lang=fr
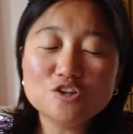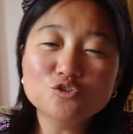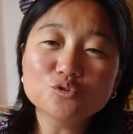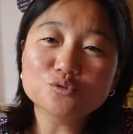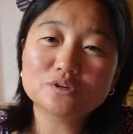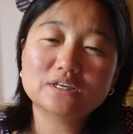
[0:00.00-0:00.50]

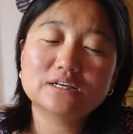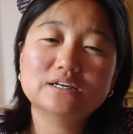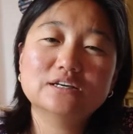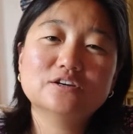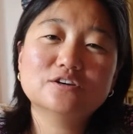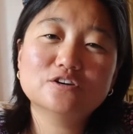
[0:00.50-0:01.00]
Donc,
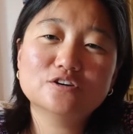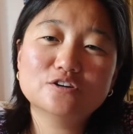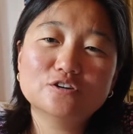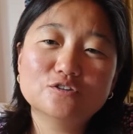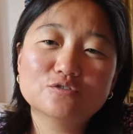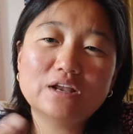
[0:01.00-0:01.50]

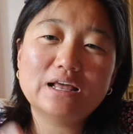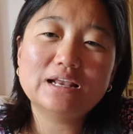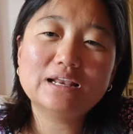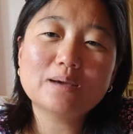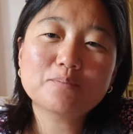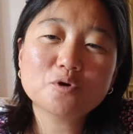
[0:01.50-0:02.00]
voilà,
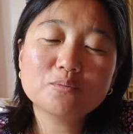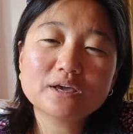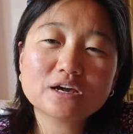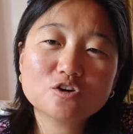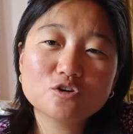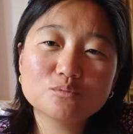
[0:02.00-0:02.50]
la
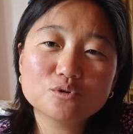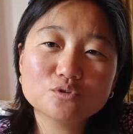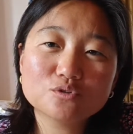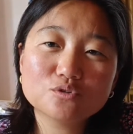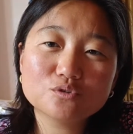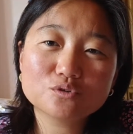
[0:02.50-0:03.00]
première
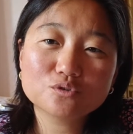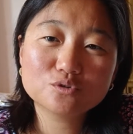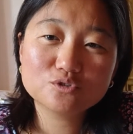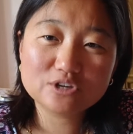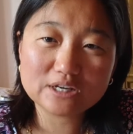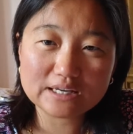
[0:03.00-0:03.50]
commande que
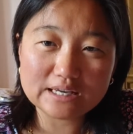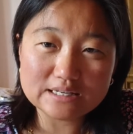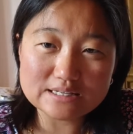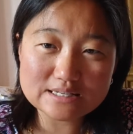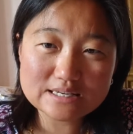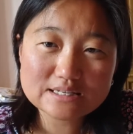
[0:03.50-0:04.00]
j'ai réalisée,